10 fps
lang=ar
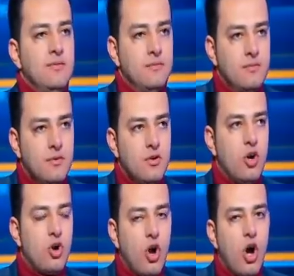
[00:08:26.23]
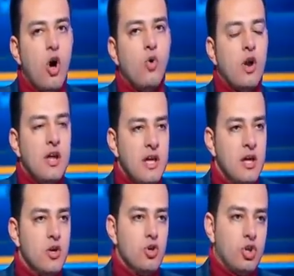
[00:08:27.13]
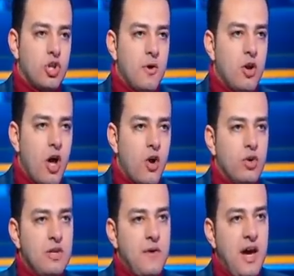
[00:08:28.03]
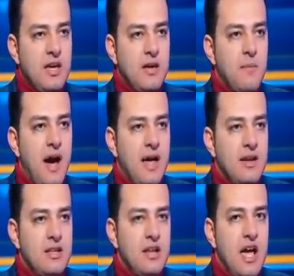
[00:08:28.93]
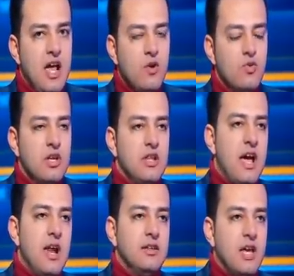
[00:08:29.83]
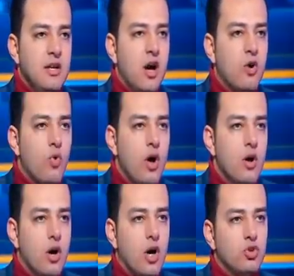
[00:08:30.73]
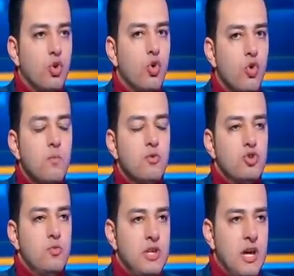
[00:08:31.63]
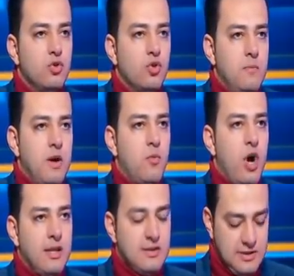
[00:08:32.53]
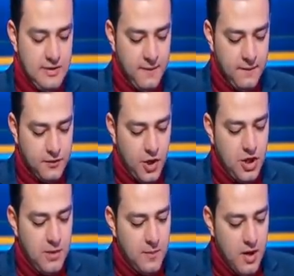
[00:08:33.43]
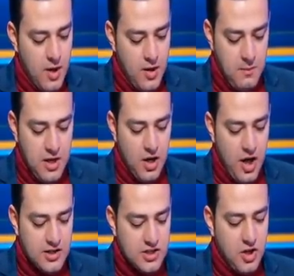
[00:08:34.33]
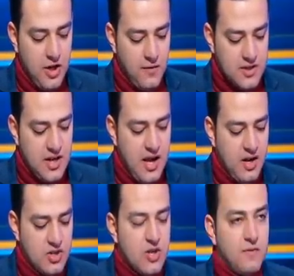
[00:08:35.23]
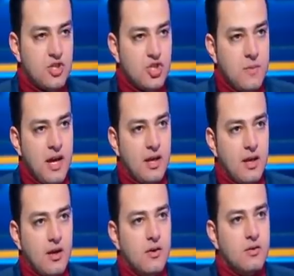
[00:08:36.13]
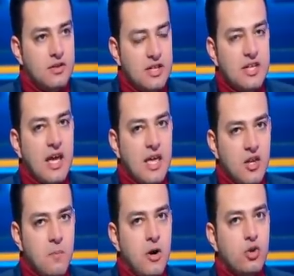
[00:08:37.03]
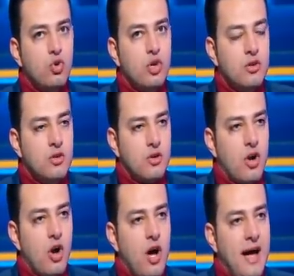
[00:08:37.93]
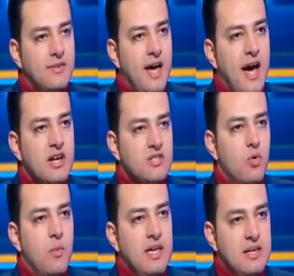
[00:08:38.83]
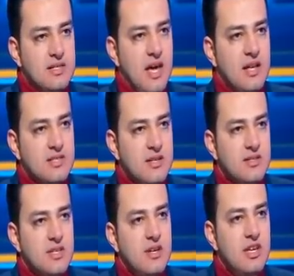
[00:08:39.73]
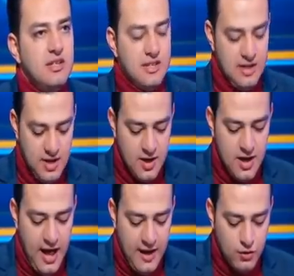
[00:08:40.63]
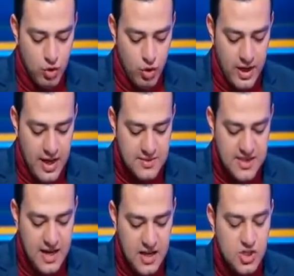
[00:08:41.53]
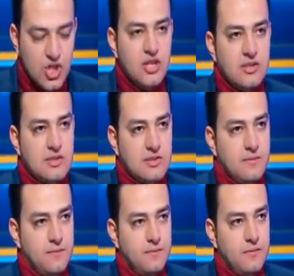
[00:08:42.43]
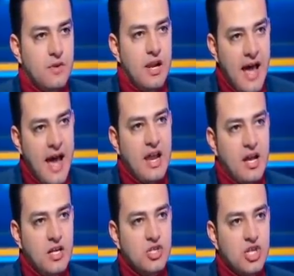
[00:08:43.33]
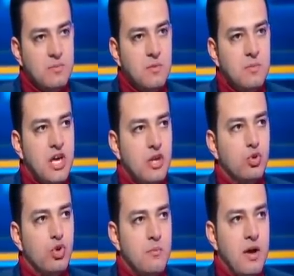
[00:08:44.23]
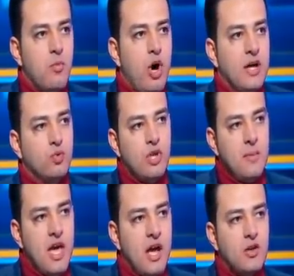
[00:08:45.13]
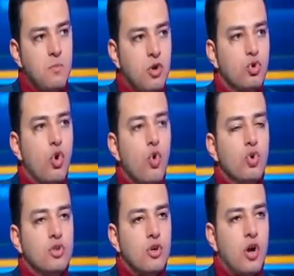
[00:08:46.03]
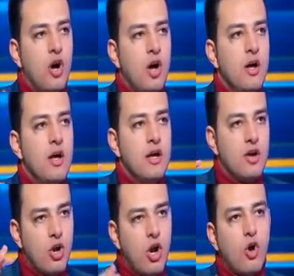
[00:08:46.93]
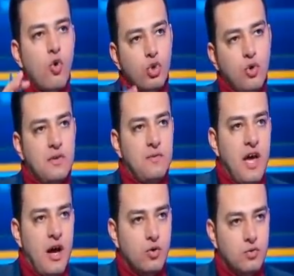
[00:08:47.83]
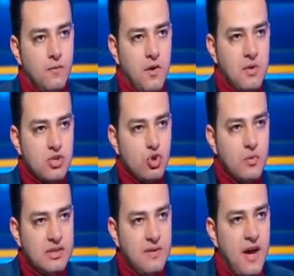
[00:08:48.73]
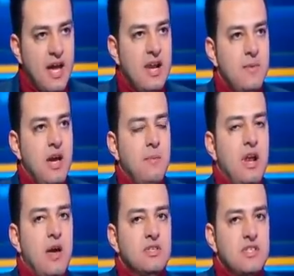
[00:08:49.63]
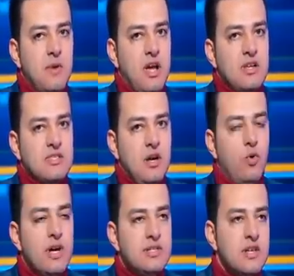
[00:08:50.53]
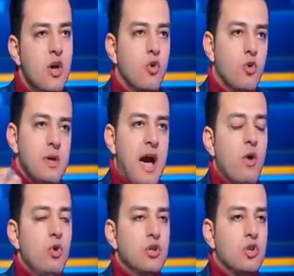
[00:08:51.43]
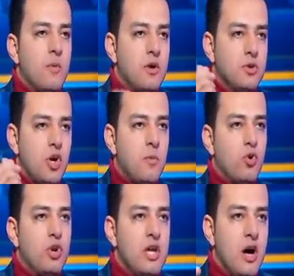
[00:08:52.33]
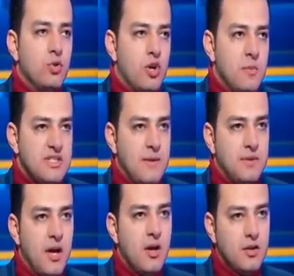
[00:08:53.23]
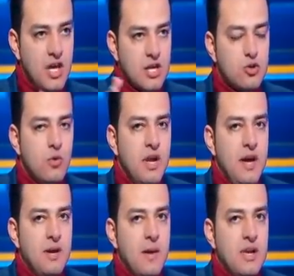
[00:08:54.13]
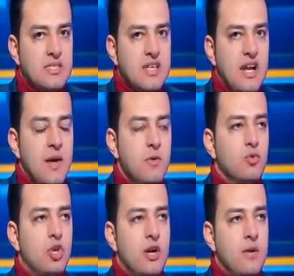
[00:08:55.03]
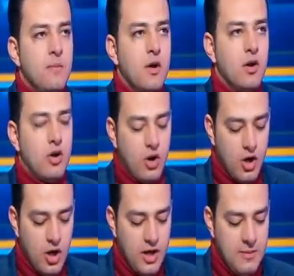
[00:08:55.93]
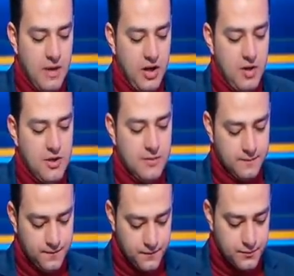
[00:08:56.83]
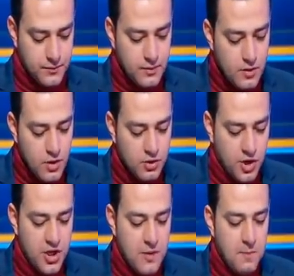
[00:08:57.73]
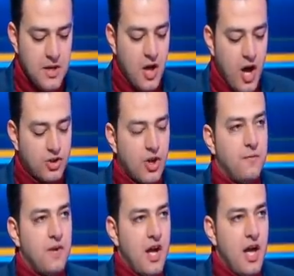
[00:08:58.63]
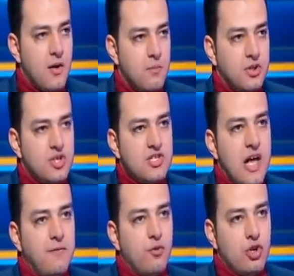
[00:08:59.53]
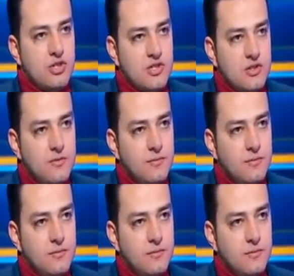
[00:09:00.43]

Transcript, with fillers: مم. الرجاء هو الايه يعتبر الاقوى دفاعيا مع النادي الاهلي والنادي الاهلي ثاني اقوى خط هجوم منذ بدايه دور المجموعات مم. طيب مين الاكثر حفاظا على نظافه الشباك مم. دي تاكيدا برضو ان الرجاء عندها حارس مميز انس الزنيتي عنده خمسة كلين شيت مم. الاعلى كلين شيت من بدايه دور المجموعات وده مم. بياكد برضو قوه الرجاء الرجاء قوته في دفاعه في المنظومه الدفاعيه اللي بيعملها بيسيب لك الاستحواذ وبيحاول يضربك بضربه ركنيه او ضربه ثابته ده اسلوب لعب جمال السلامي مدرب الرجاء المغربي طيب مين اكتر فرقه بتصنع فرص